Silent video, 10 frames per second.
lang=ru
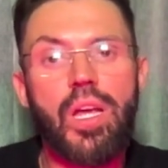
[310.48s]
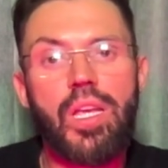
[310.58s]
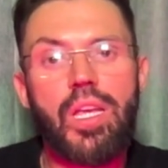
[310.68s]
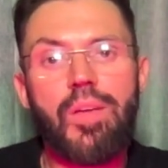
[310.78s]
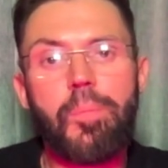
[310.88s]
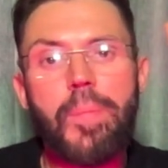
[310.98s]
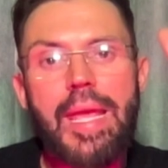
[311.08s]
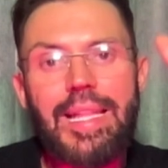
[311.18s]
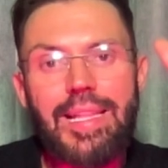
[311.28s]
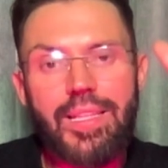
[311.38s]
и
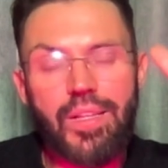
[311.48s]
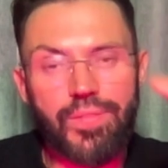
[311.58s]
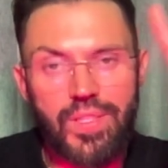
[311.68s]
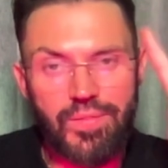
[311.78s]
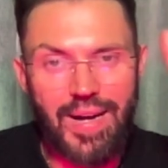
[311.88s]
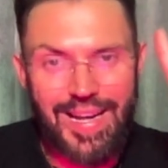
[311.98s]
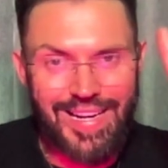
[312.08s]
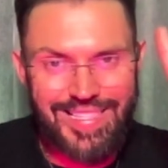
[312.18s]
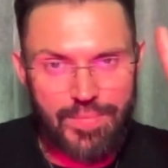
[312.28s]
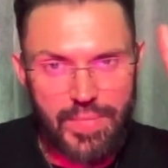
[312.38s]
медленно, в два
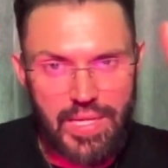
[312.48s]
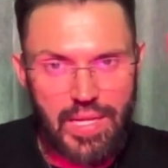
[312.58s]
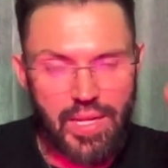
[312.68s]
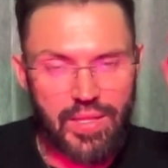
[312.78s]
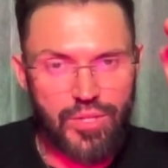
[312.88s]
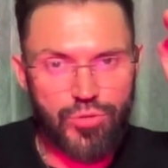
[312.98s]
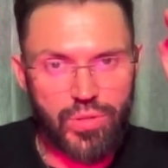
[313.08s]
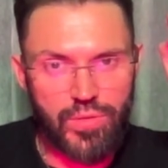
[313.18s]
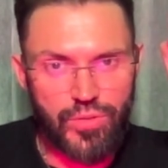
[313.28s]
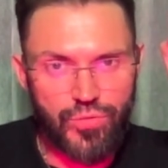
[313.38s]
раза медленнее на
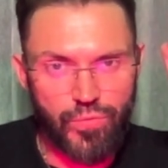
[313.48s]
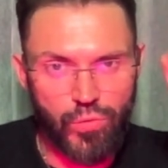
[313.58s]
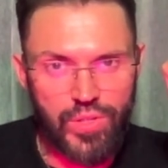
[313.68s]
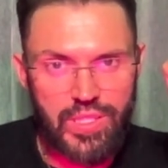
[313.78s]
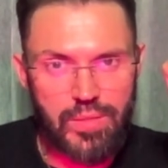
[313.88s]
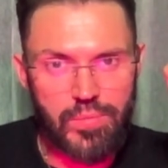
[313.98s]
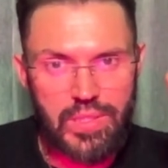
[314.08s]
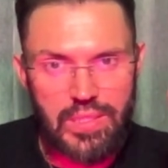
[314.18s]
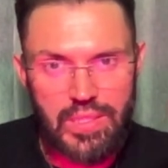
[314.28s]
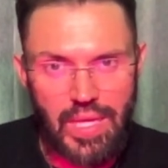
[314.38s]
счет восемь,
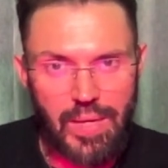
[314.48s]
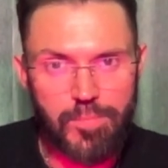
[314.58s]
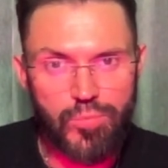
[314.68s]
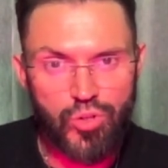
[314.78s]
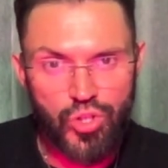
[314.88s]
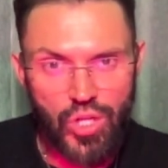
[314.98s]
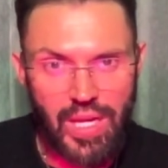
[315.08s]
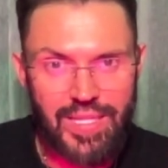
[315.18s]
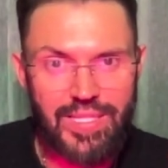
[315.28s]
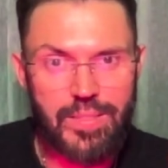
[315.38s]
семь,
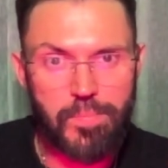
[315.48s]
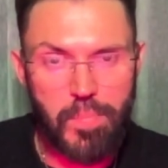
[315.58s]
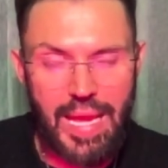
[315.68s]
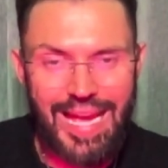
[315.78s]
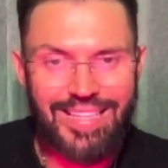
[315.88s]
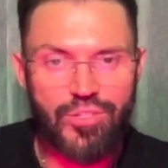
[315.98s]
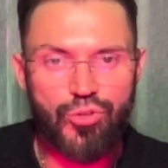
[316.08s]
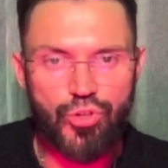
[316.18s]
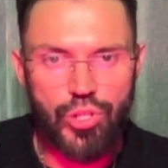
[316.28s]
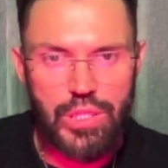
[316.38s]
шесть, пять,
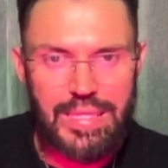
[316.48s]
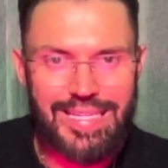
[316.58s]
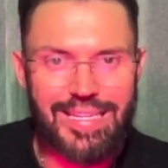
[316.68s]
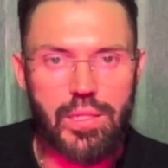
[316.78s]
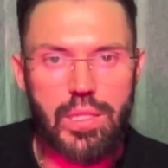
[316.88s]
четыре,